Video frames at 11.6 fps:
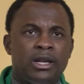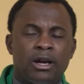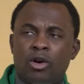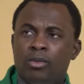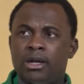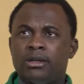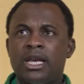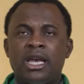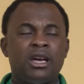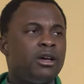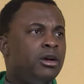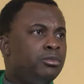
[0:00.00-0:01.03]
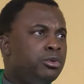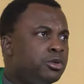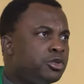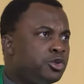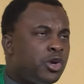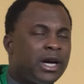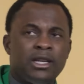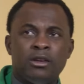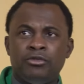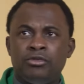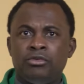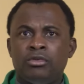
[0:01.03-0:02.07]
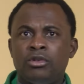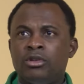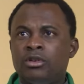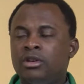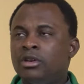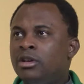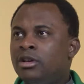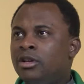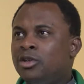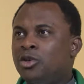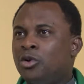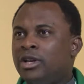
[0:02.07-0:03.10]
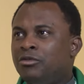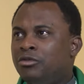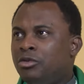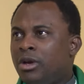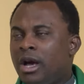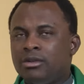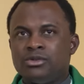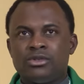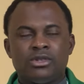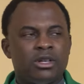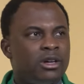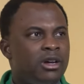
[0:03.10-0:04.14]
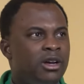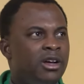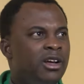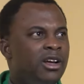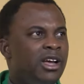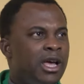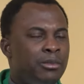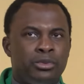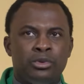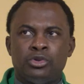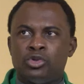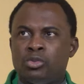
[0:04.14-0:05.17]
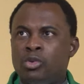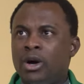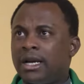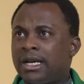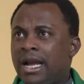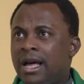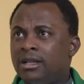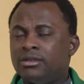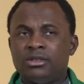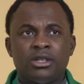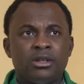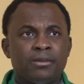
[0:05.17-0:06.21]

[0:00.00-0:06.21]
des commentaires, plus tu as des vues, ton influence est plus ou moins grande.